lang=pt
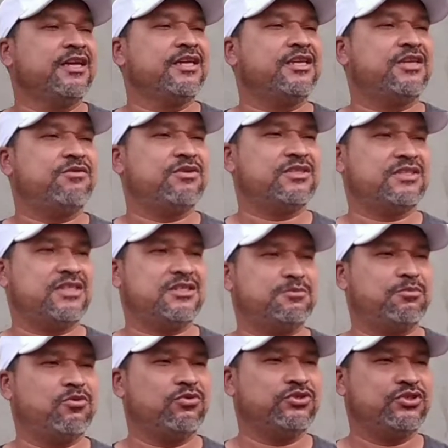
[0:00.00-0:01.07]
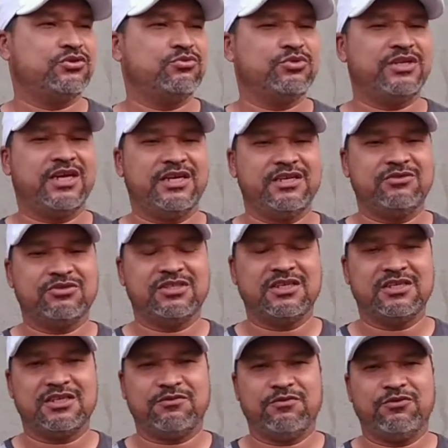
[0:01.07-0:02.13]
Que vocês continuem aí nos
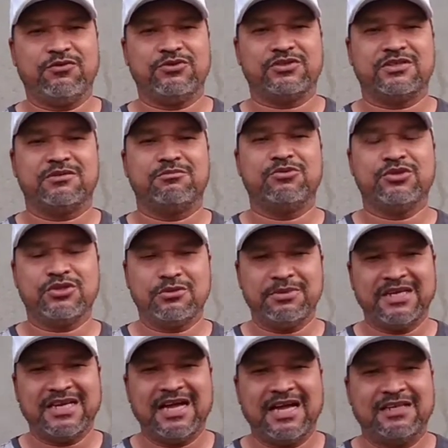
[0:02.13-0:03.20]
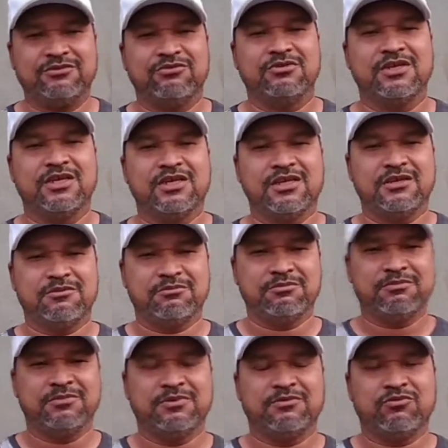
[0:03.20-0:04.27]
dando a força. Muito obrigado.
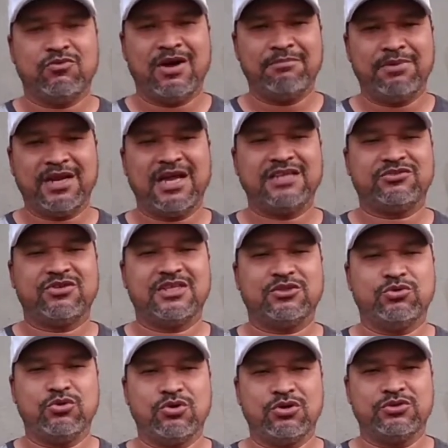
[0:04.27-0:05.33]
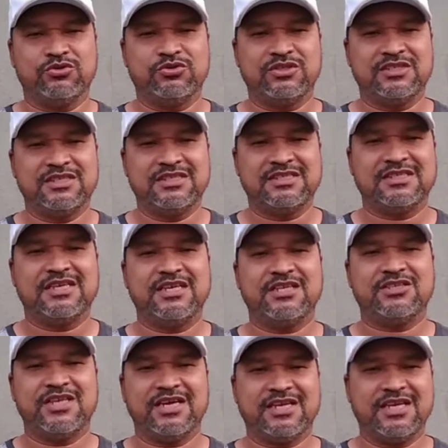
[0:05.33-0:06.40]
Um abraço a todos os
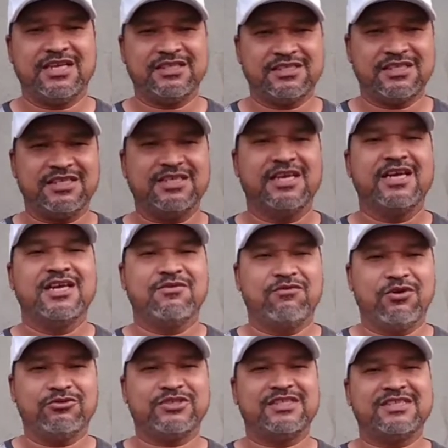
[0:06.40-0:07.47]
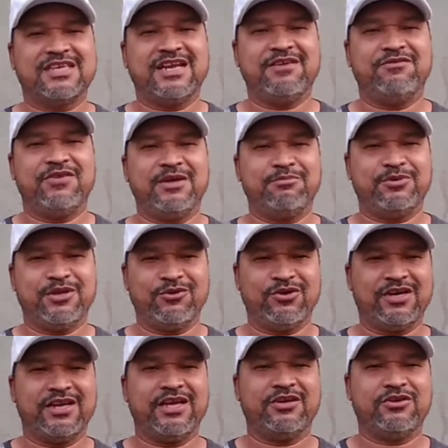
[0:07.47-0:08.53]
inscritos e aqueles que vão se inscrever, porque eu
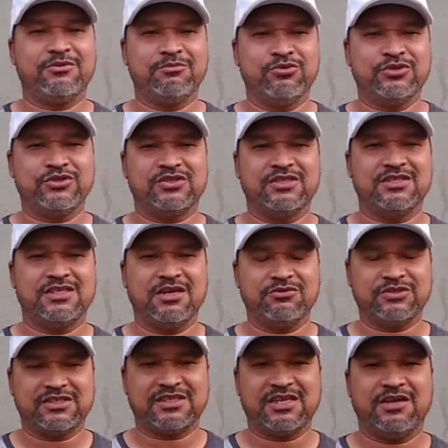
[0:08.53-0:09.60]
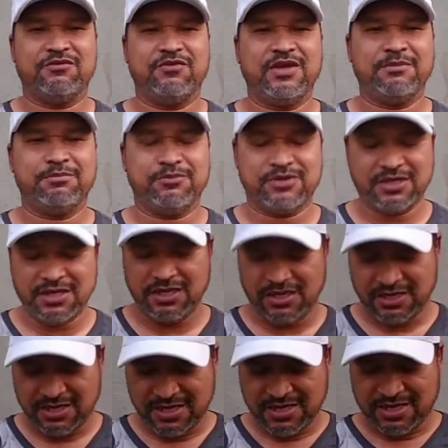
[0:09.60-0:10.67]
creio que muitos irão se inscrever, porque
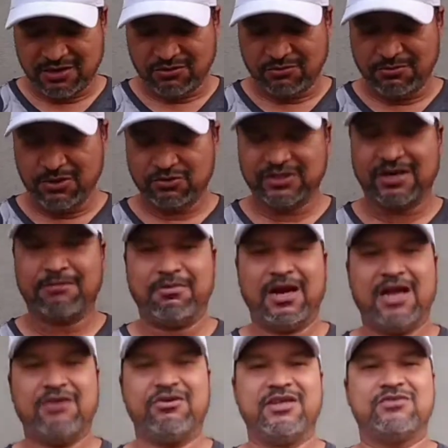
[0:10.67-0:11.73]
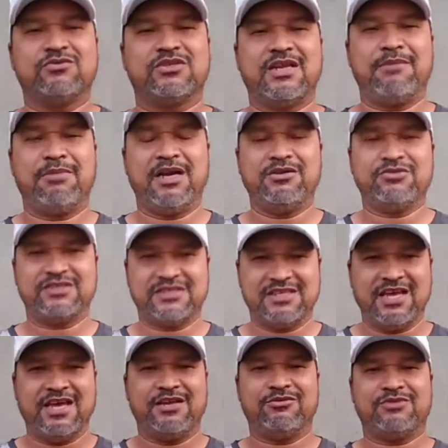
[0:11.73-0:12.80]
o meu trabalho é um trabalho
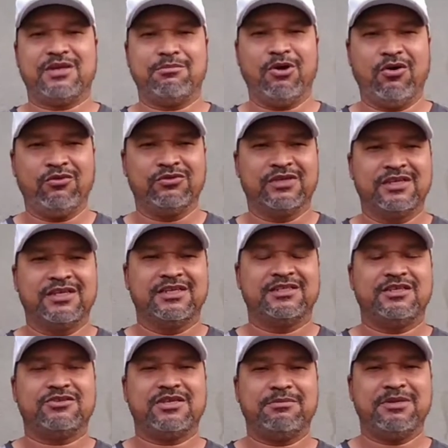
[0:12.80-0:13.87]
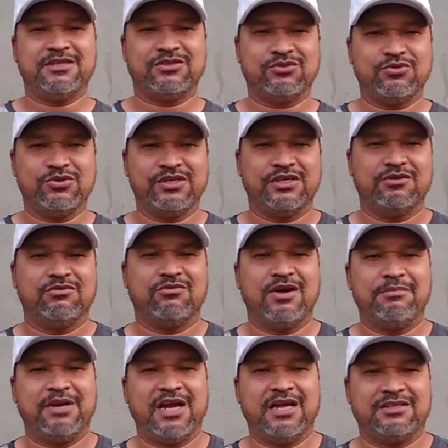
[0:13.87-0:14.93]
sério, tá bom? Deus abençoe. Um
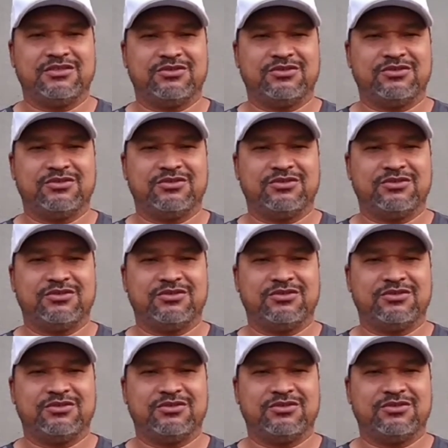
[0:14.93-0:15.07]
abraço.